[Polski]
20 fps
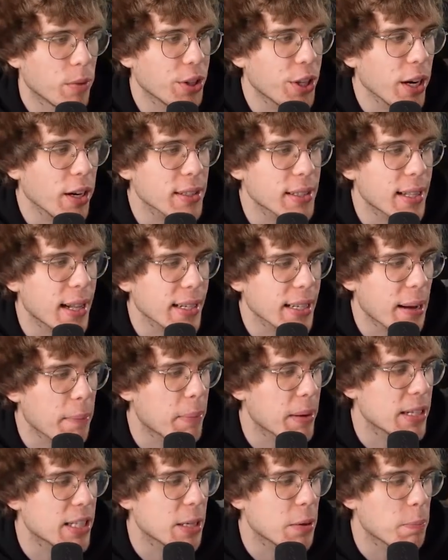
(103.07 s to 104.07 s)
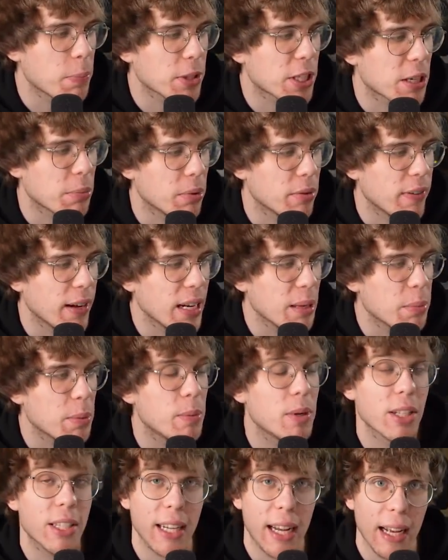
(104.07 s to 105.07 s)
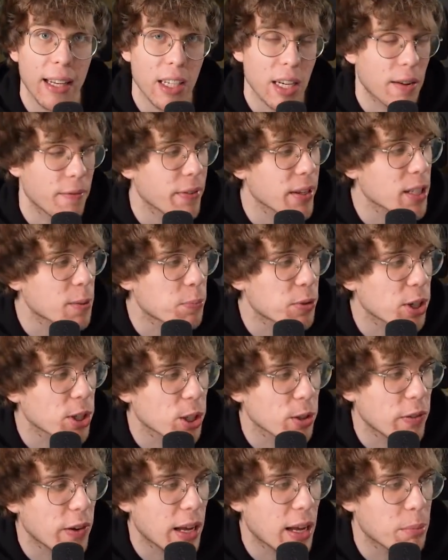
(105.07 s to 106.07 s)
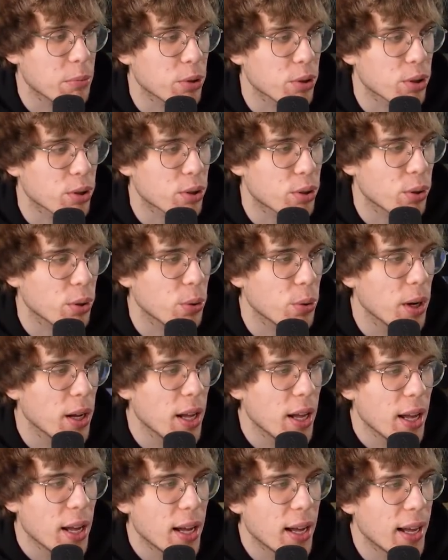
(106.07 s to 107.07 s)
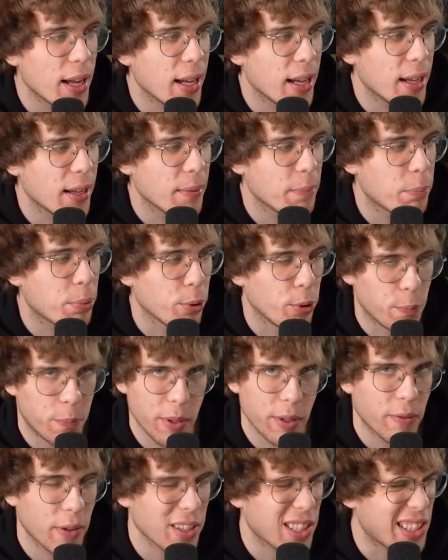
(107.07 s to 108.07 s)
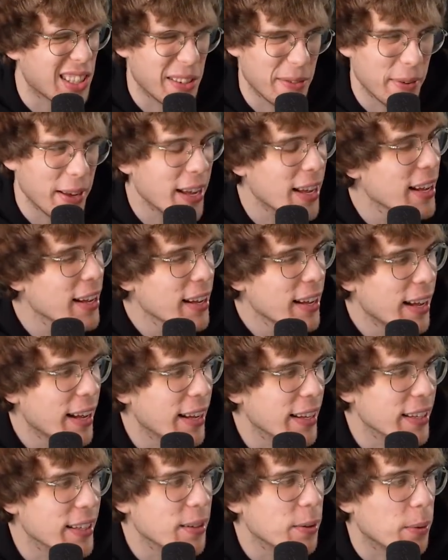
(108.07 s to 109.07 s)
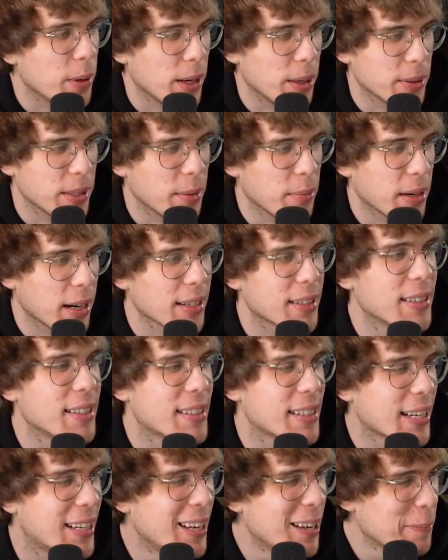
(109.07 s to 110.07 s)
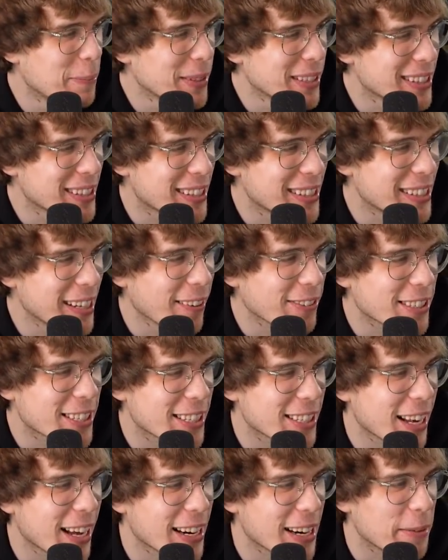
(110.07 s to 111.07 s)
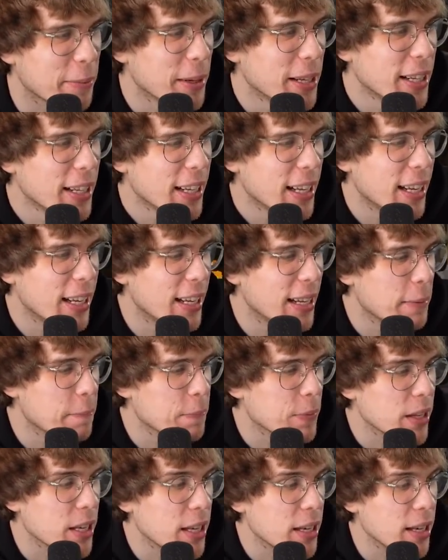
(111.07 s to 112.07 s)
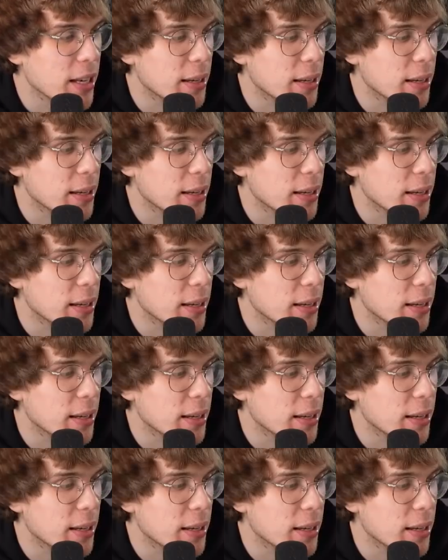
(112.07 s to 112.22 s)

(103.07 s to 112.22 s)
do tego zadania będziemy potrzebowali bibliotekarza, więc przygotowałem już stół, e, pulpit właściwie e, i wow, ten magazyn jest taki epicki, zawsze się jaram. I